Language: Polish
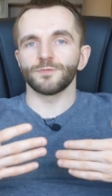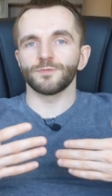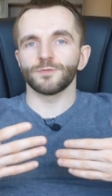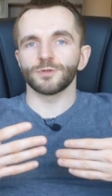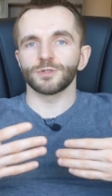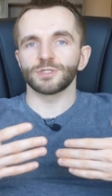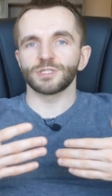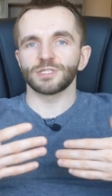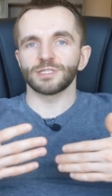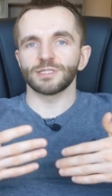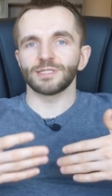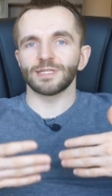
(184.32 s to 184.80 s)

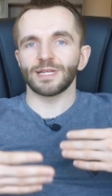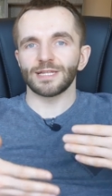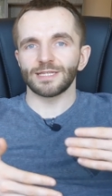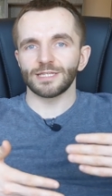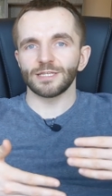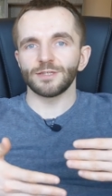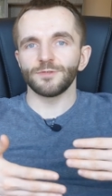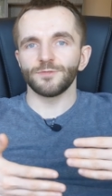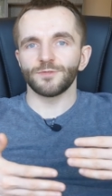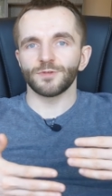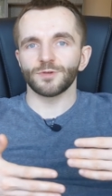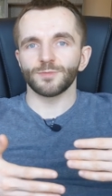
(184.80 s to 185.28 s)
wyłącznie na
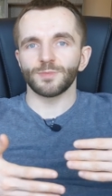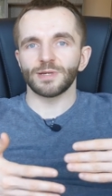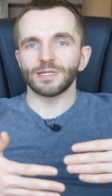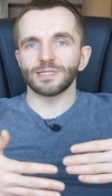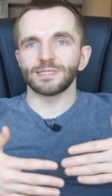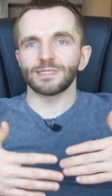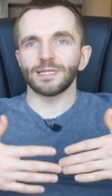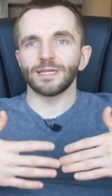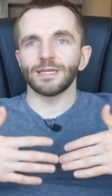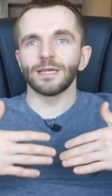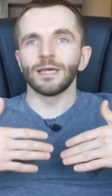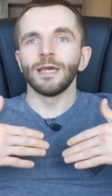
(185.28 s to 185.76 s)
te
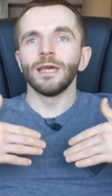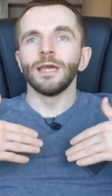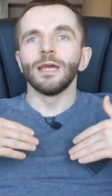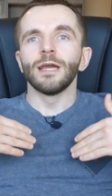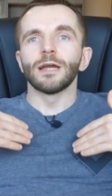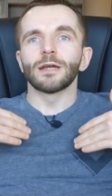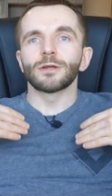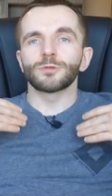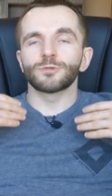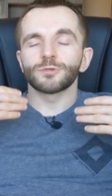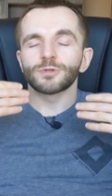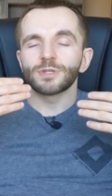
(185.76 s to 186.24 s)
informacje,
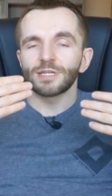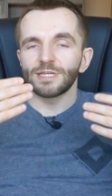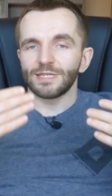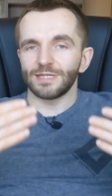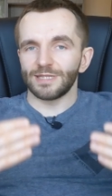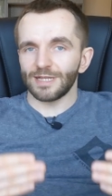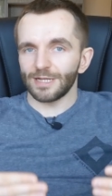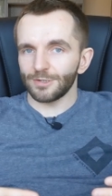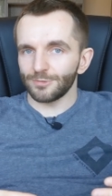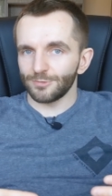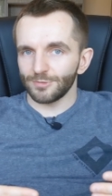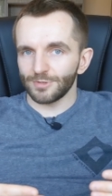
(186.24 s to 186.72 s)
które i
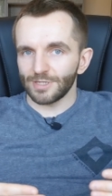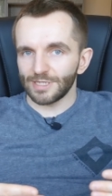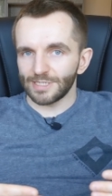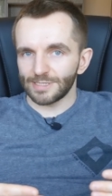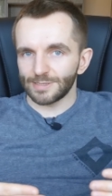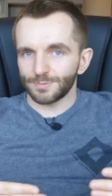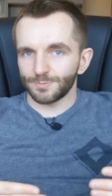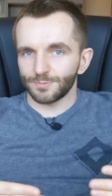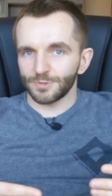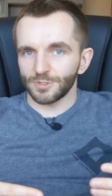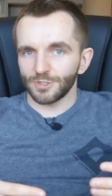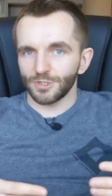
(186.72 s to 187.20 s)
tak tutaj
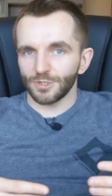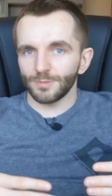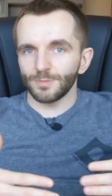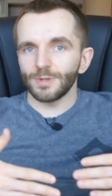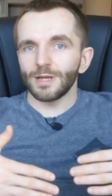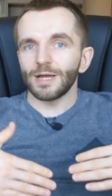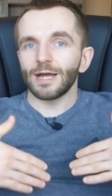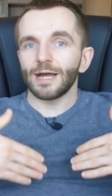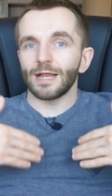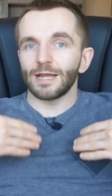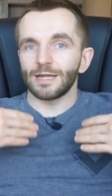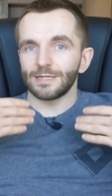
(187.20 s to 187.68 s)
spłyną,
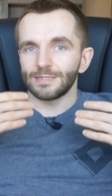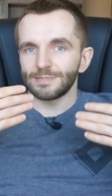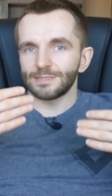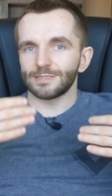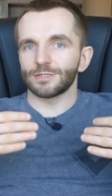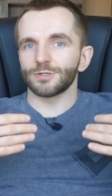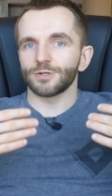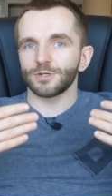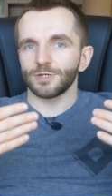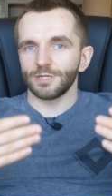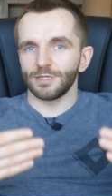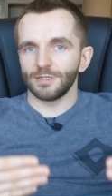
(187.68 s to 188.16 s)
ale z
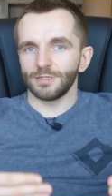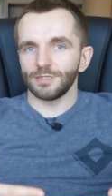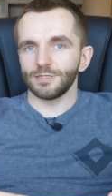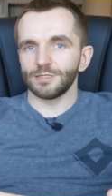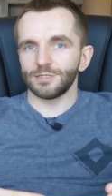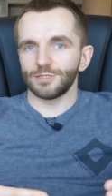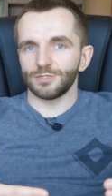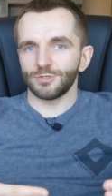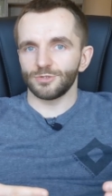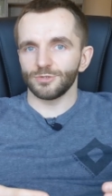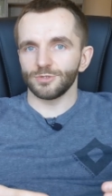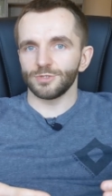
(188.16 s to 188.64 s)
trochę innych
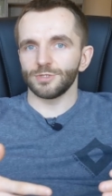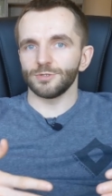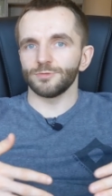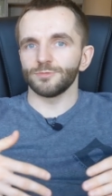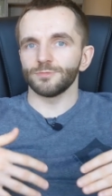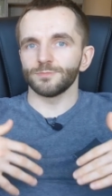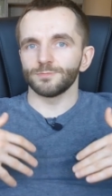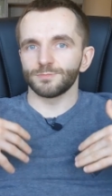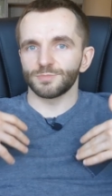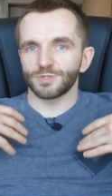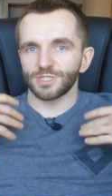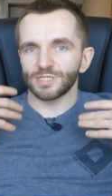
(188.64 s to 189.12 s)

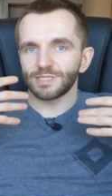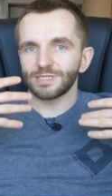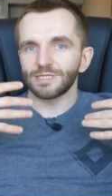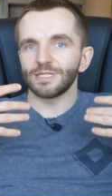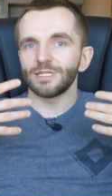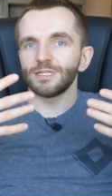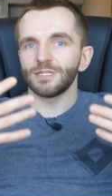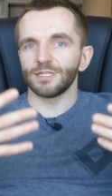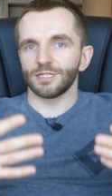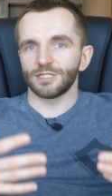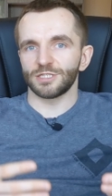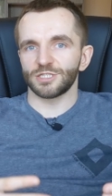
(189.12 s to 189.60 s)
źródeł, przez
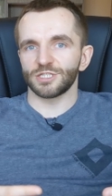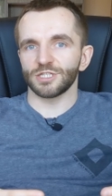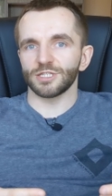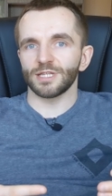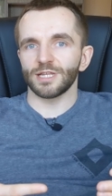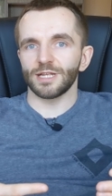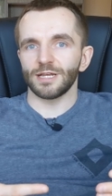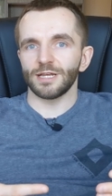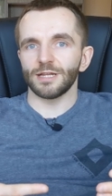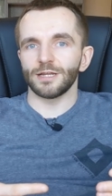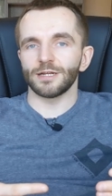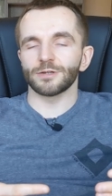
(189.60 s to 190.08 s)
innych
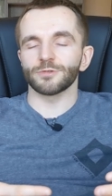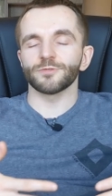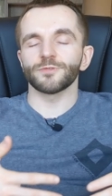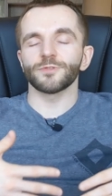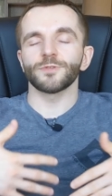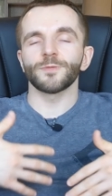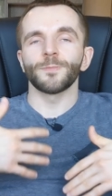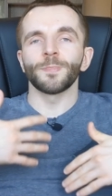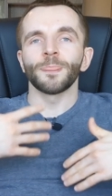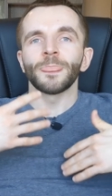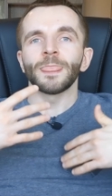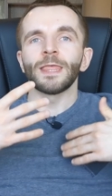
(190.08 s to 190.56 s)

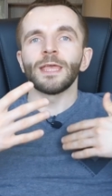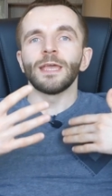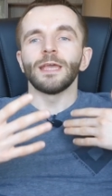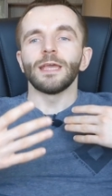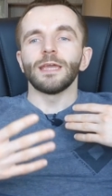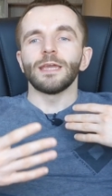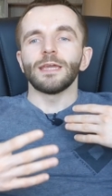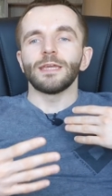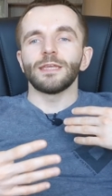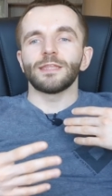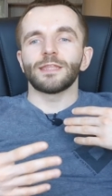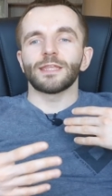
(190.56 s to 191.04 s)
channelerów.
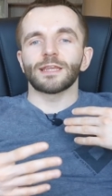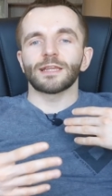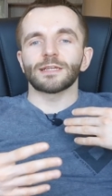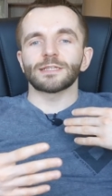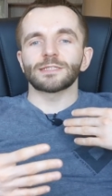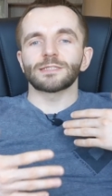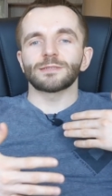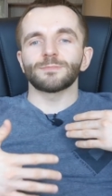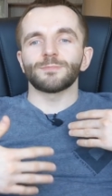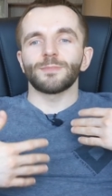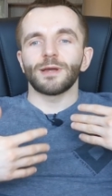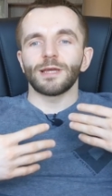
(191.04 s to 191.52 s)
I
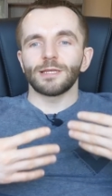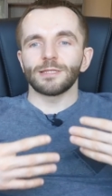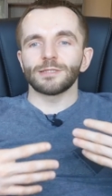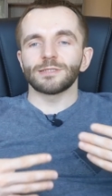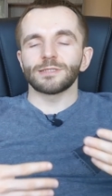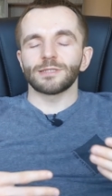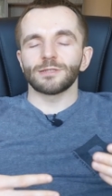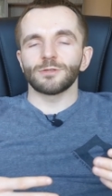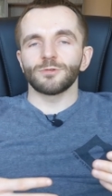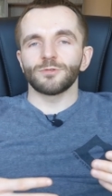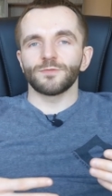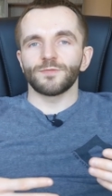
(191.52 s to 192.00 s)
teraz,
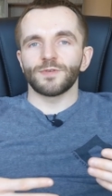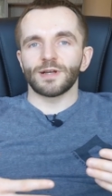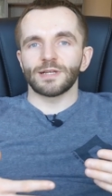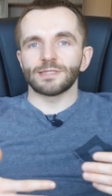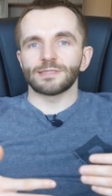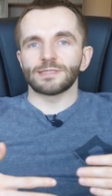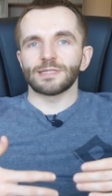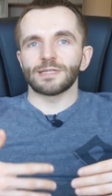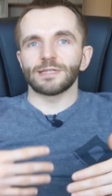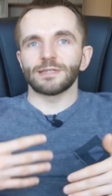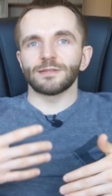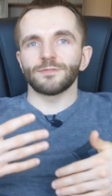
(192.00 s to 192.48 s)
mając na
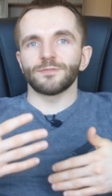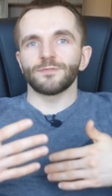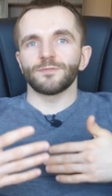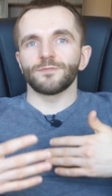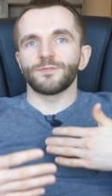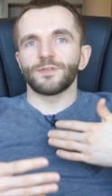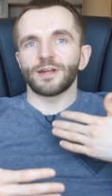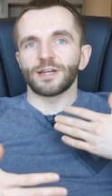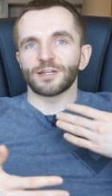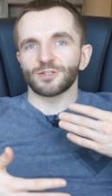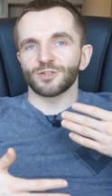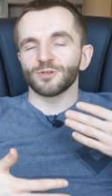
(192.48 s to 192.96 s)
uwadze,
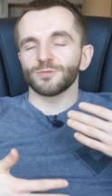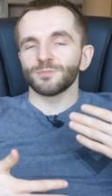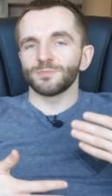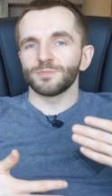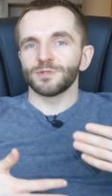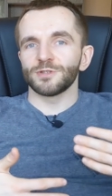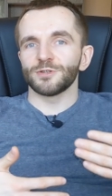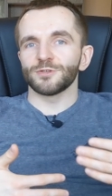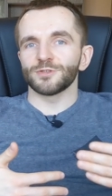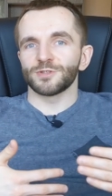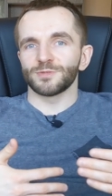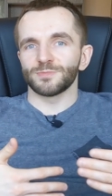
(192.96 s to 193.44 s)
warto
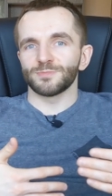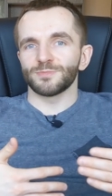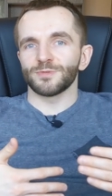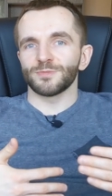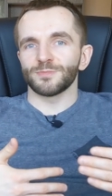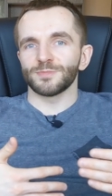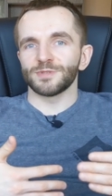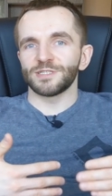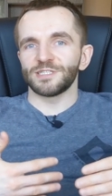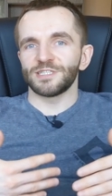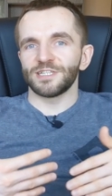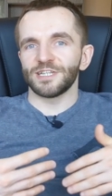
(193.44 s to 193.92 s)
by o tym
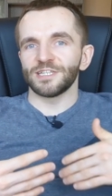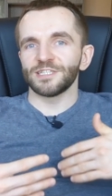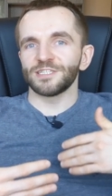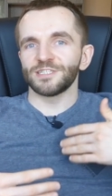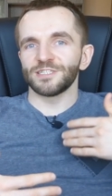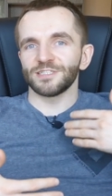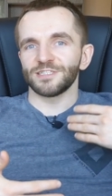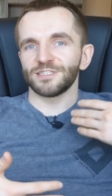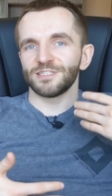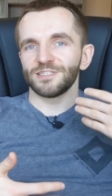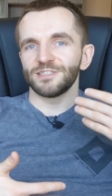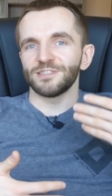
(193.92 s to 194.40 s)

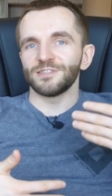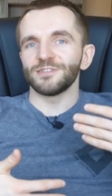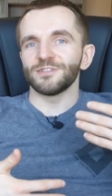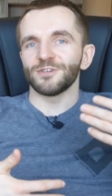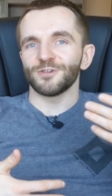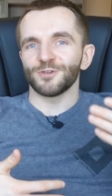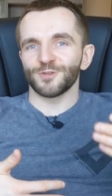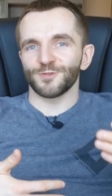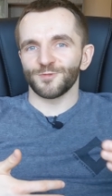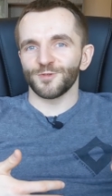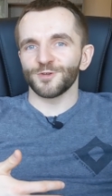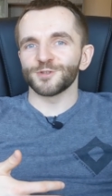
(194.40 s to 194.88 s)
pomyśleć i
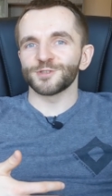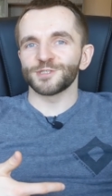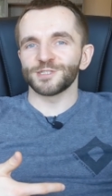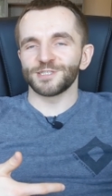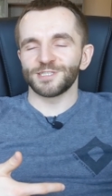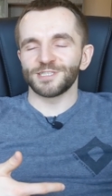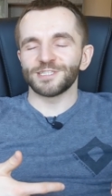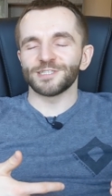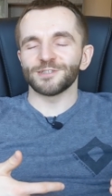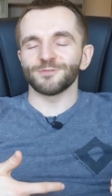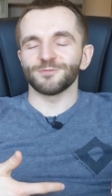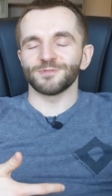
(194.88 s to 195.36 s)

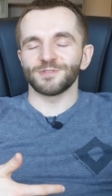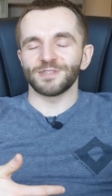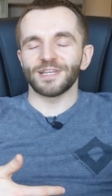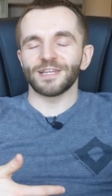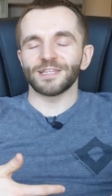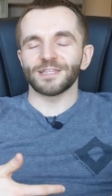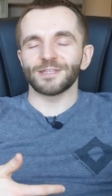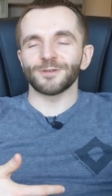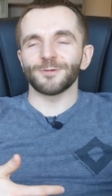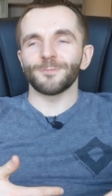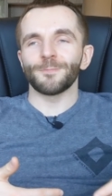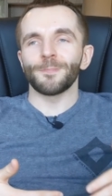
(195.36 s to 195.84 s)
otworzyć się
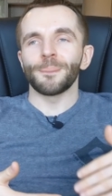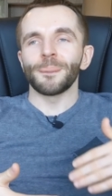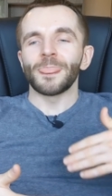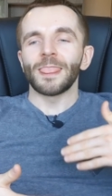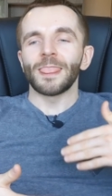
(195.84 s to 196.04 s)
na to.